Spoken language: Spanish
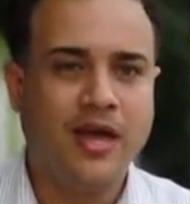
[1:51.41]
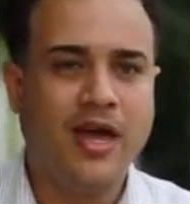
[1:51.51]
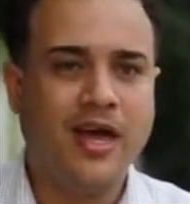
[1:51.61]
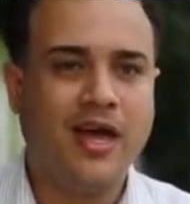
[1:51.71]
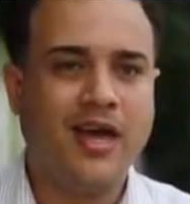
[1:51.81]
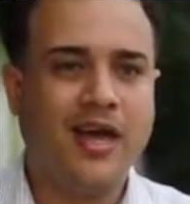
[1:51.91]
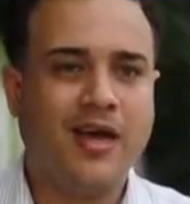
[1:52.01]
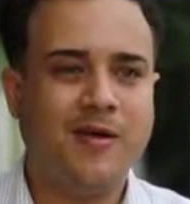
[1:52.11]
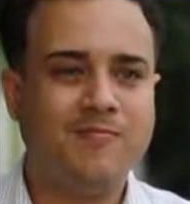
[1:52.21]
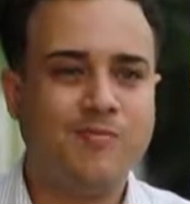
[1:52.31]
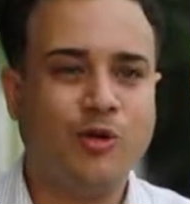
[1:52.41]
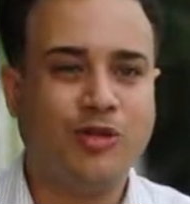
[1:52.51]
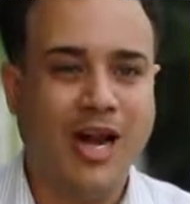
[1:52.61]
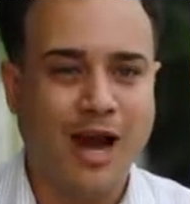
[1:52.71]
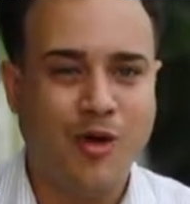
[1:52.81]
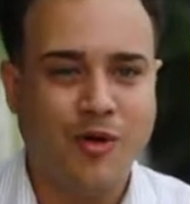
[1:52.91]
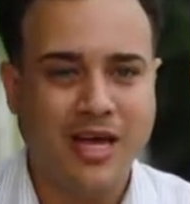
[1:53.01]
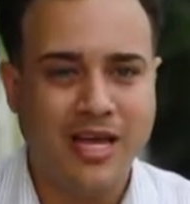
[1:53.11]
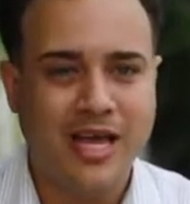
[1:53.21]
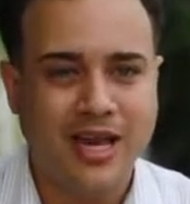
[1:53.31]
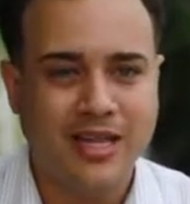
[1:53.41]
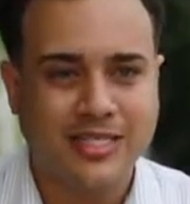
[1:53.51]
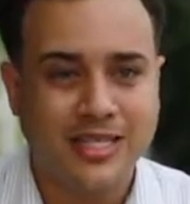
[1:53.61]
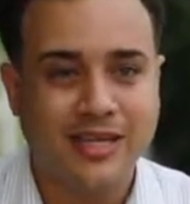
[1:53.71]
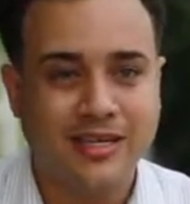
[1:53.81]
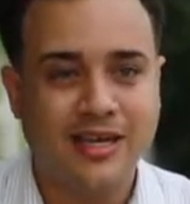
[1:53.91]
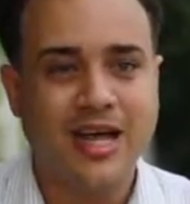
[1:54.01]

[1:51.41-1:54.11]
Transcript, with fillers: eh, mostrar lo que quiere decir